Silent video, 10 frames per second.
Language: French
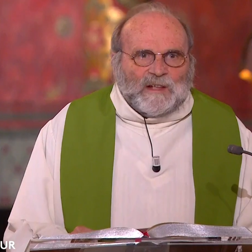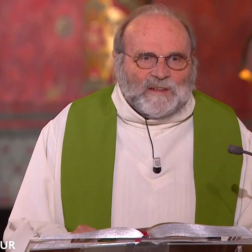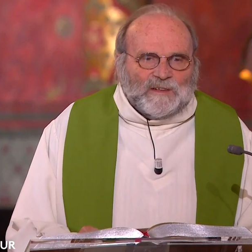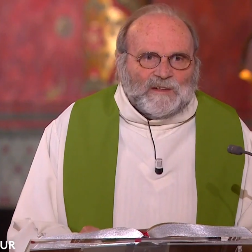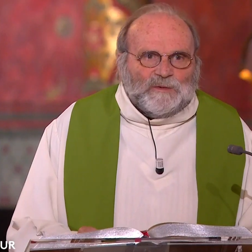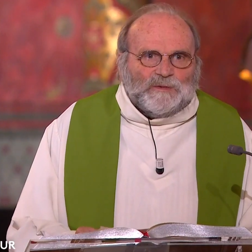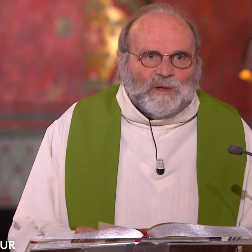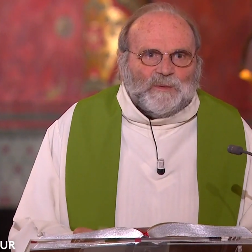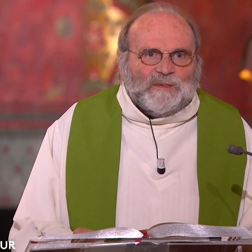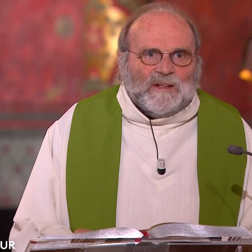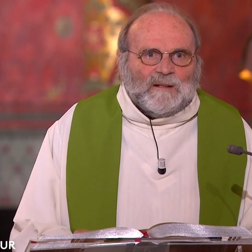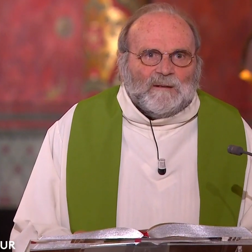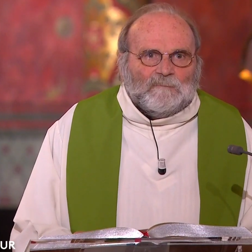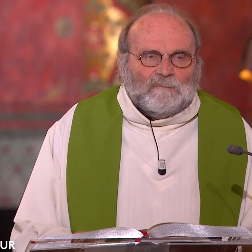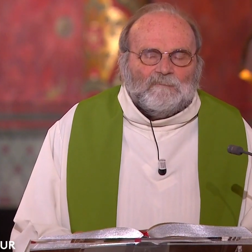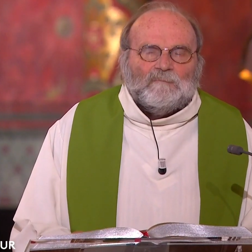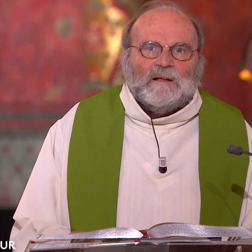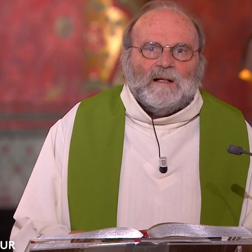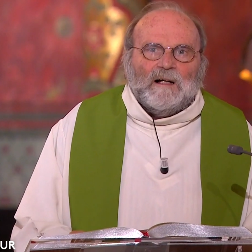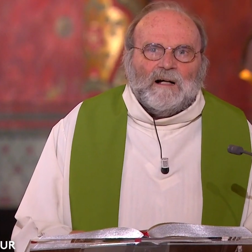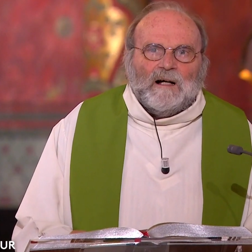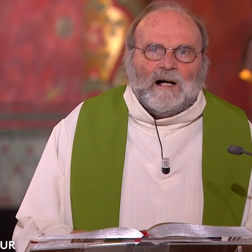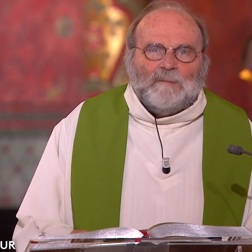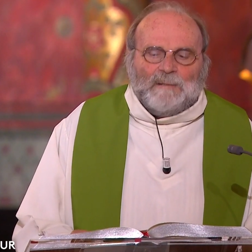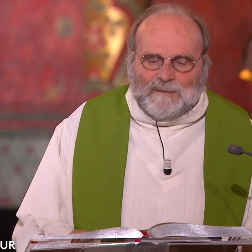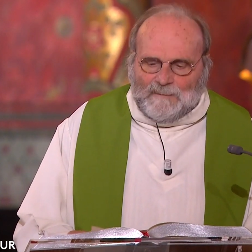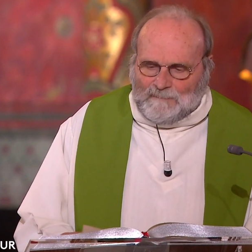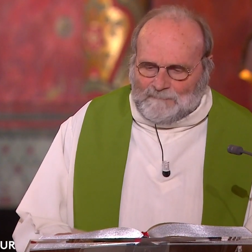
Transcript: sa sainte volonté. Amen.